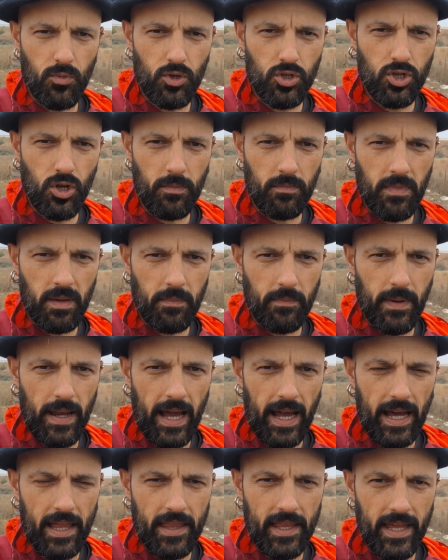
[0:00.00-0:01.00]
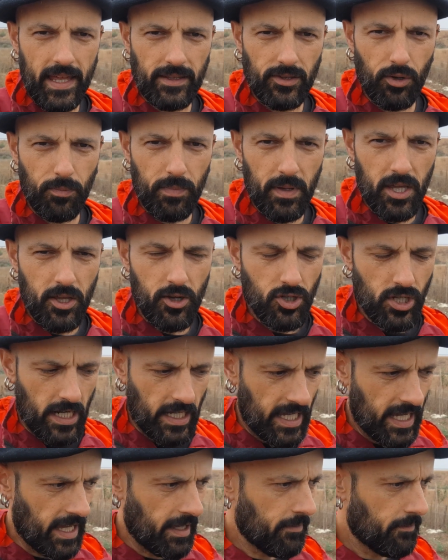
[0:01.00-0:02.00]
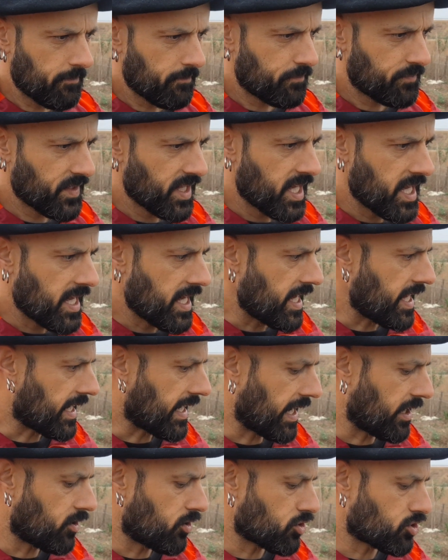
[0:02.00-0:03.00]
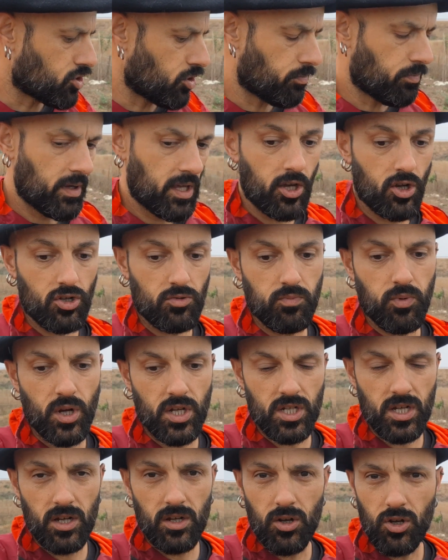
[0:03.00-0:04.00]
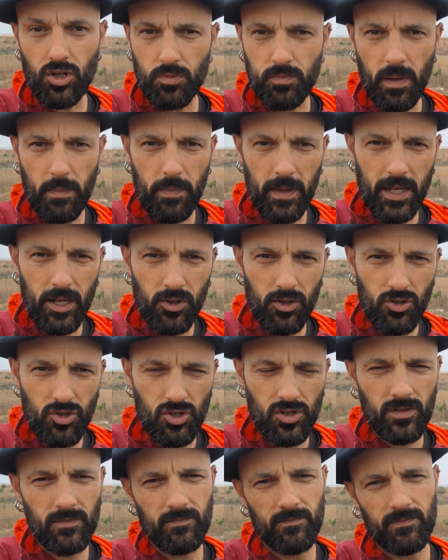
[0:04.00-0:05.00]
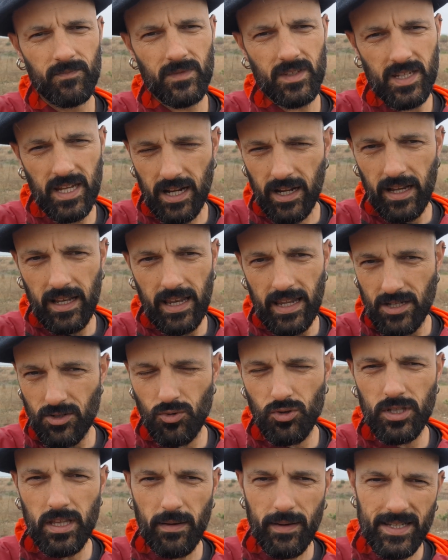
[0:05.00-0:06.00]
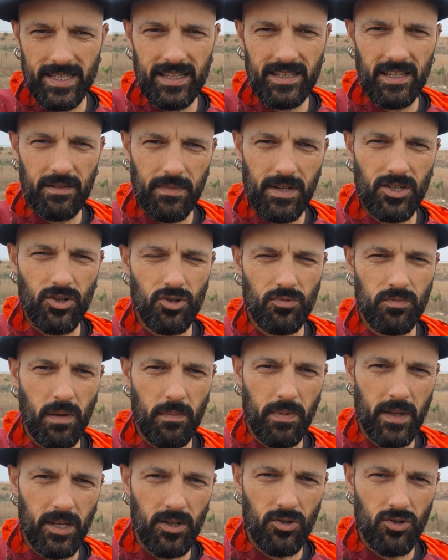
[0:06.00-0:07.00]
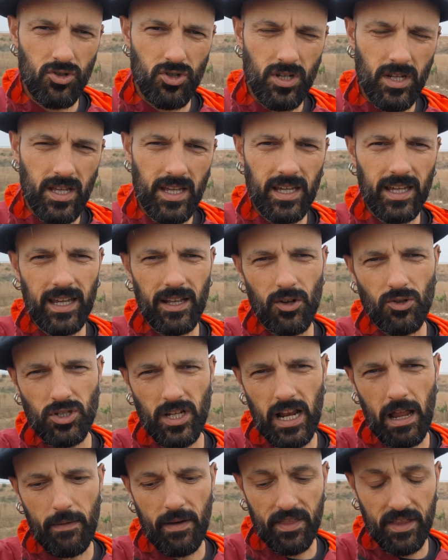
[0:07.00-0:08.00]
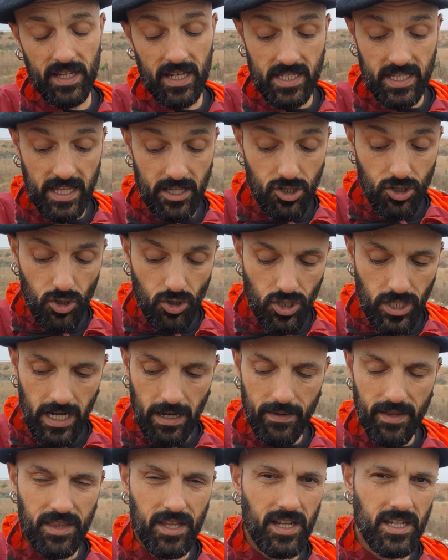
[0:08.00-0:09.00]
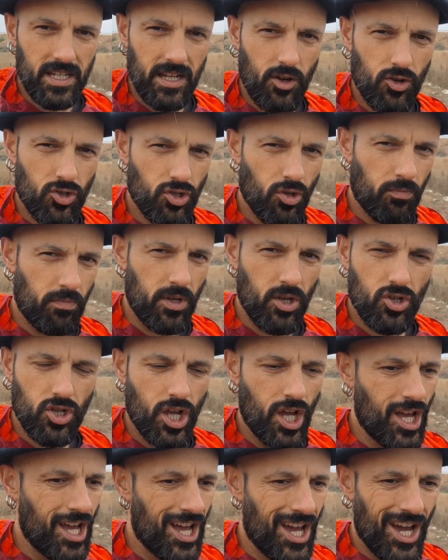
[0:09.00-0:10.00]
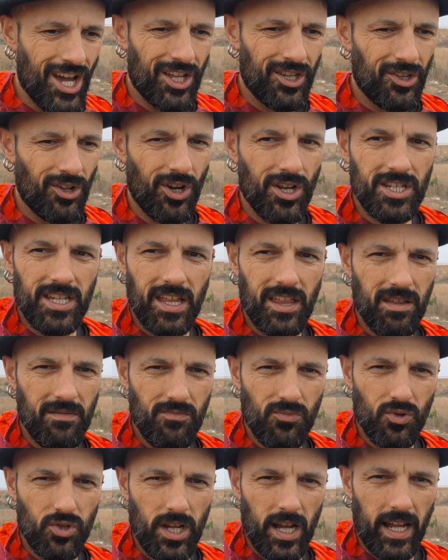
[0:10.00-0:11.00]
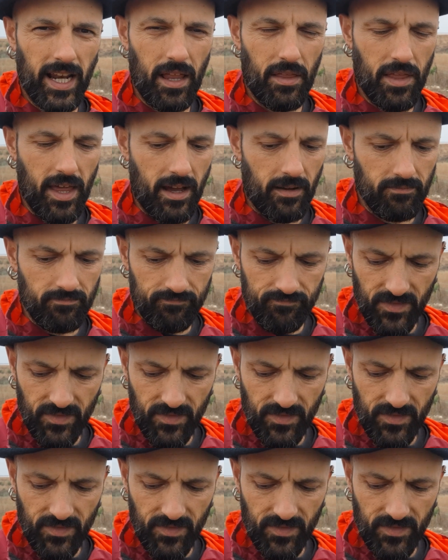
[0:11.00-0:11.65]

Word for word: mucho en mi plaga de topillos aquí y claro, los topillos, pues los pepinos, les gusta bastante más los pepinos que los calabacines. De hecho, los calabacines a los topillos no les hacen mucha gracia.